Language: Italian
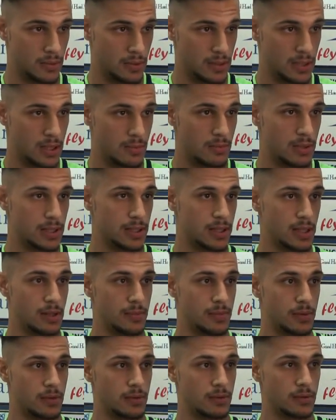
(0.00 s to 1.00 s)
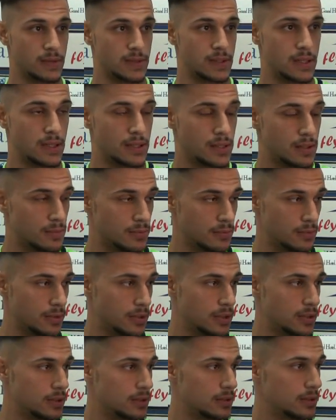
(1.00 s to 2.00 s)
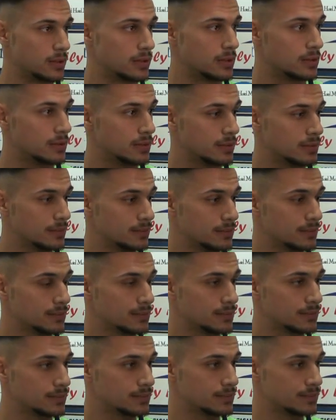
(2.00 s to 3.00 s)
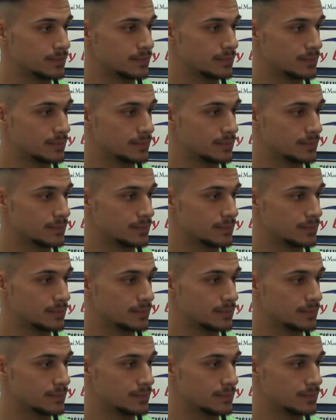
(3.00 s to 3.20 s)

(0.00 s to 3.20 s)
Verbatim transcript: a dar battaglia per conquistare tre punti. Ecco, forse